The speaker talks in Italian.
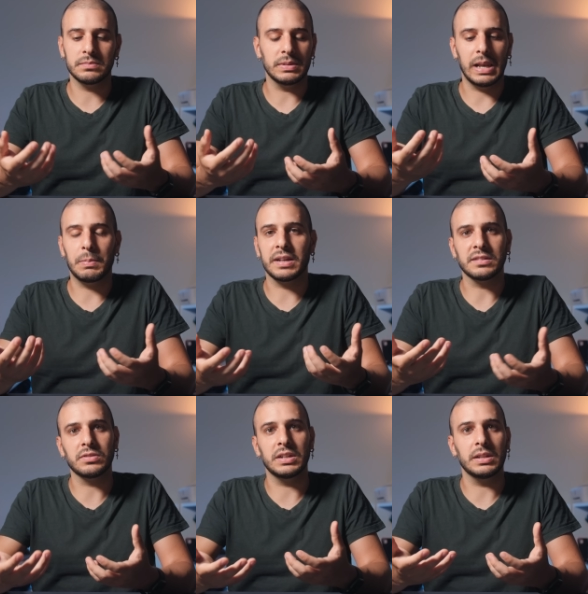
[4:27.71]
delle
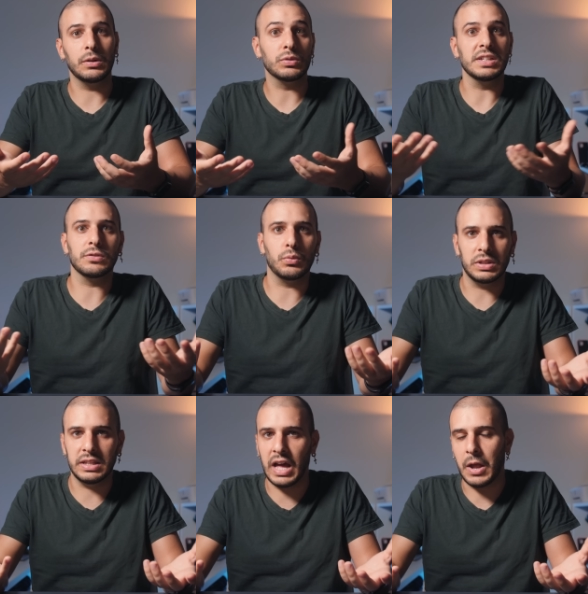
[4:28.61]
applicazioni nell'utilizzo
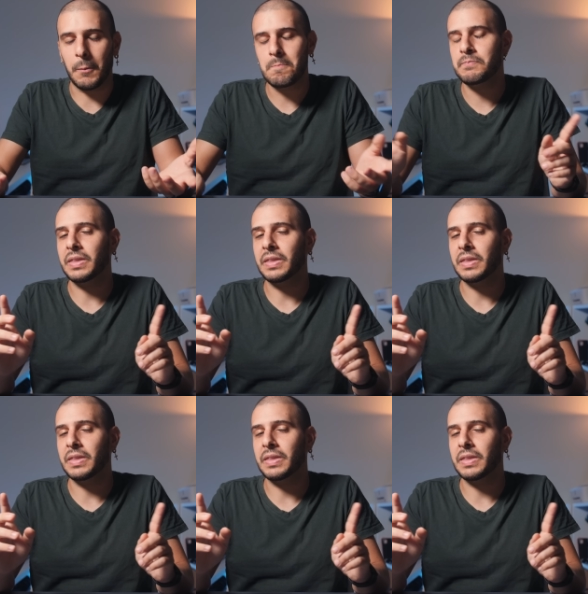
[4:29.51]
quotidiano.